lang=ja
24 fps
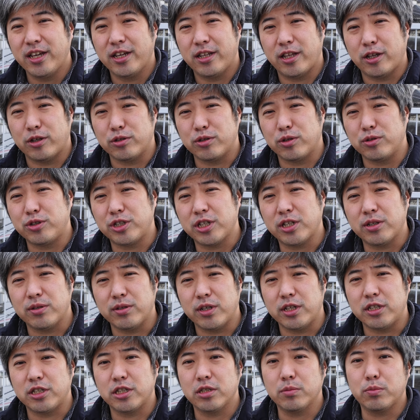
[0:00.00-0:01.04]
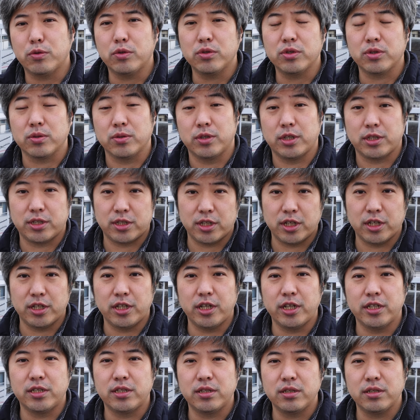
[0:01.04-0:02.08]
あのそちらの熱暴走ですね
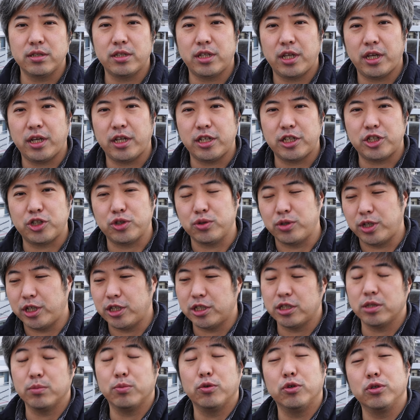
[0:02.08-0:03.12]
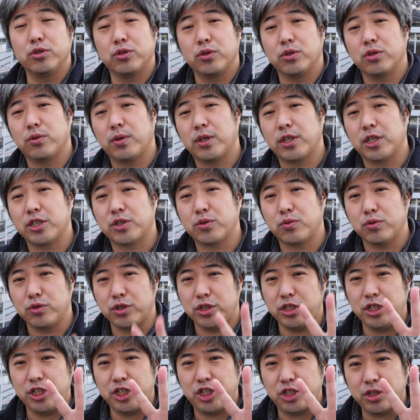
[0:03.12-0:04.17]
熱停止と熱暴走と私こう
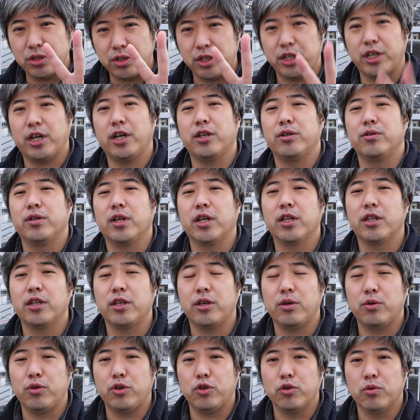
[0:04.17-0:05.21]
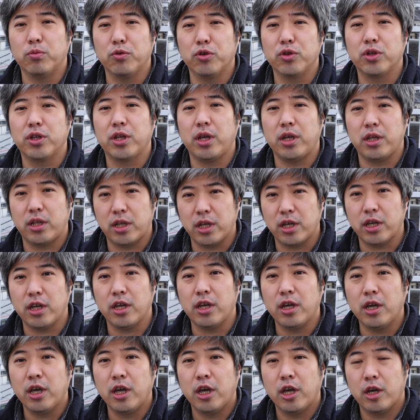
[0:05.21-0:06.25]
2種類あるなっていうふうに思っていて
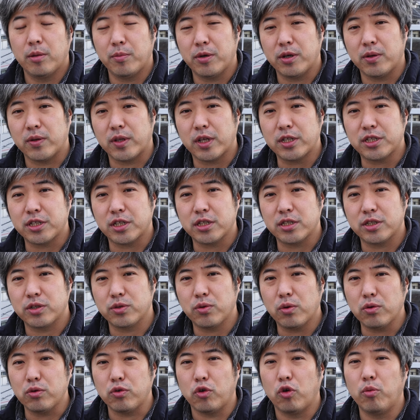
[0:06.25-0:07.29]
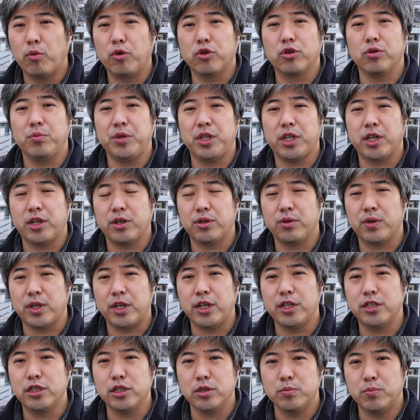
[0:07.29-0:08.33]
まあ私がすごく重く見てるのは
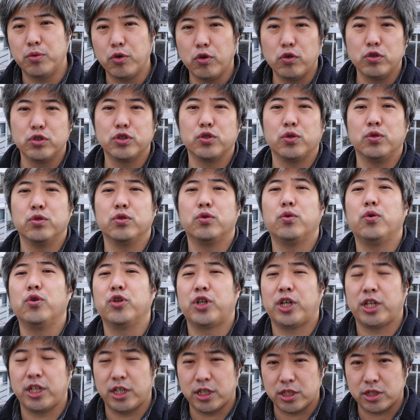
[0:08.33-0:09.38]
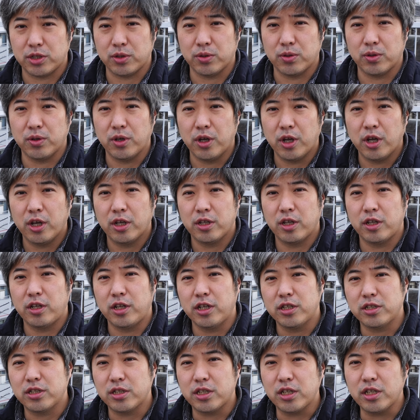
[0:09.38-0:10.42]
熱暴走の方なんですよで
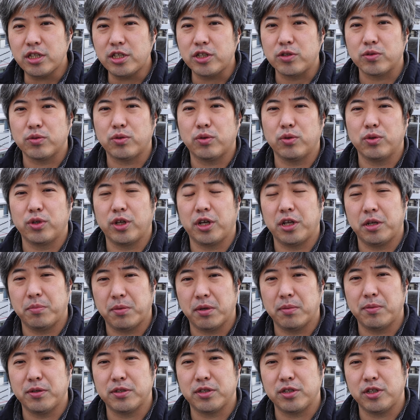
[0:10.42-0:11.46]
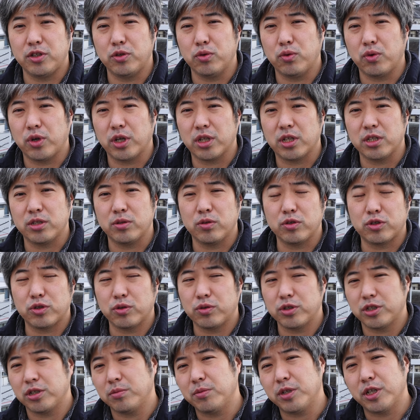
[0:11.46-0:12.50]
熱停止の方であれば別に動画ってその直
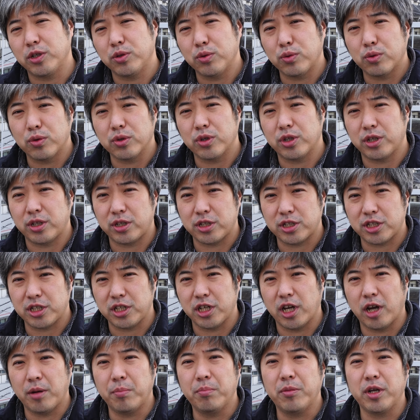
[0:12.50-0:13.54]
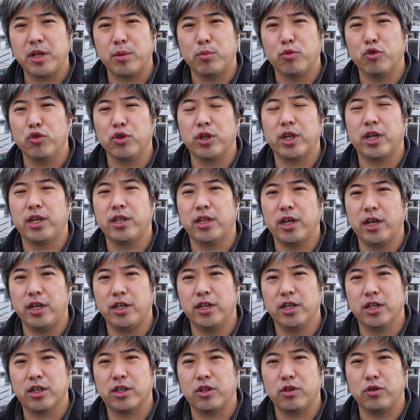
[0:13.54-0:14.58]
前まで残ってるしあんまり問題ない
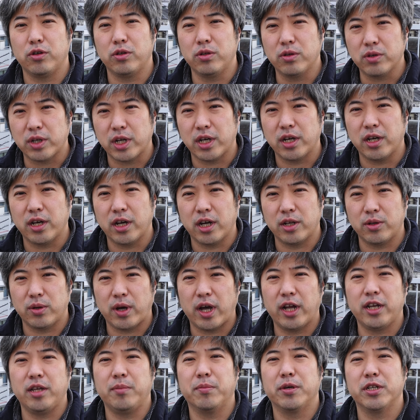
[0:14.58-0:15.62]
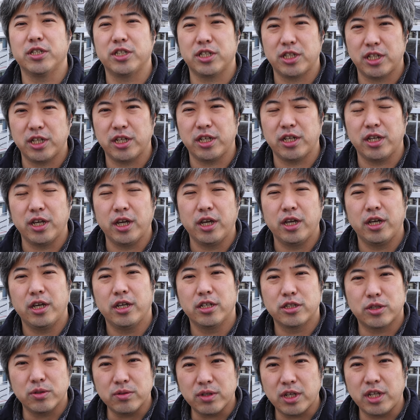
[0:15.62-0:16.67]
なっていうのがあのありまして
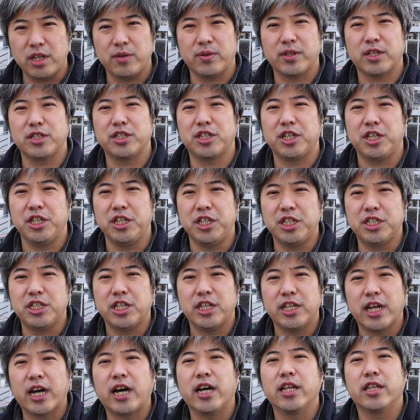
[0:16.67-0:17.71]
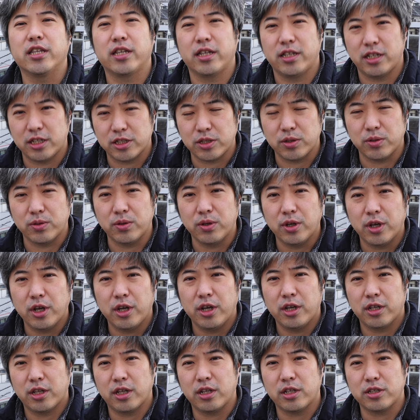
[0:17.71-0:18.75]
そんなに私気にしてなかったんですよ
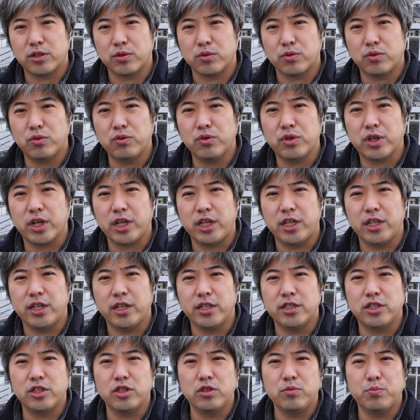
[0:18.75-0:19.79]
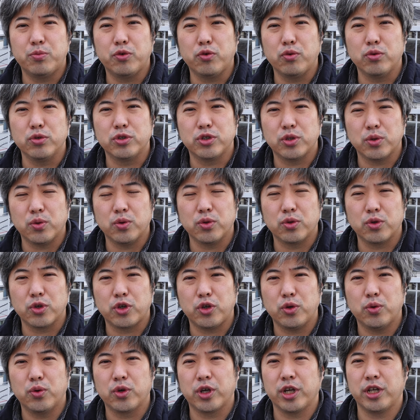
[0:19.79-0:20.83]
ただその今回熱暴走と
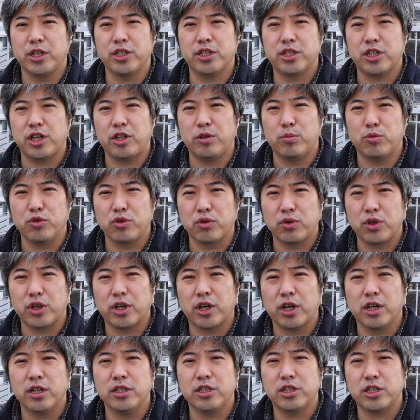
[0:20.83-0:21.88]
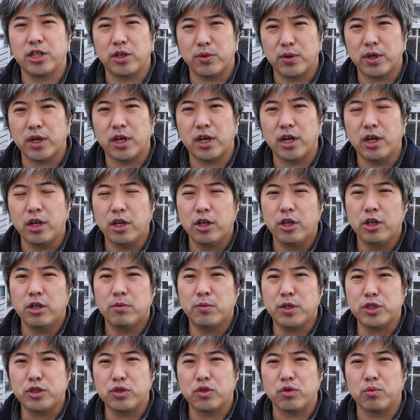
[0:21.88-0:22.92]
表現しているものに関関しては、
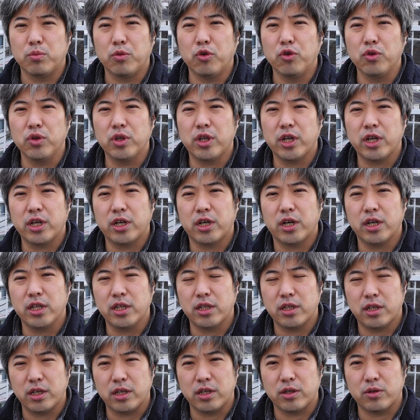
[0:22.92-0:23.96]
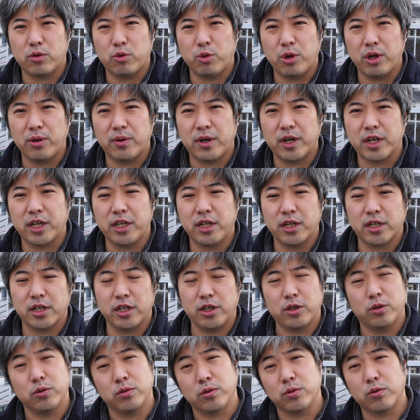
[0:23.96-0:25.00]
まあ、ちょっと問題があってこれを明らか
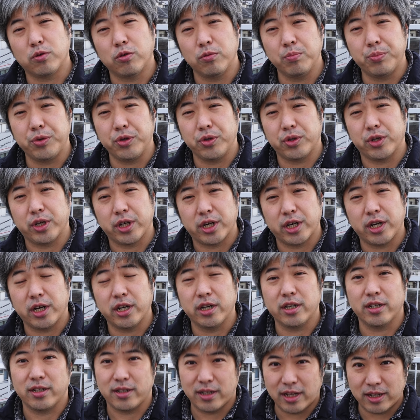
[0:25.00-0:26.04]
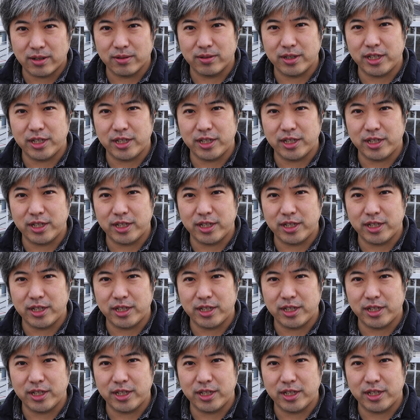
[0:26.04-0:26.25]
にこのコンピューターがあの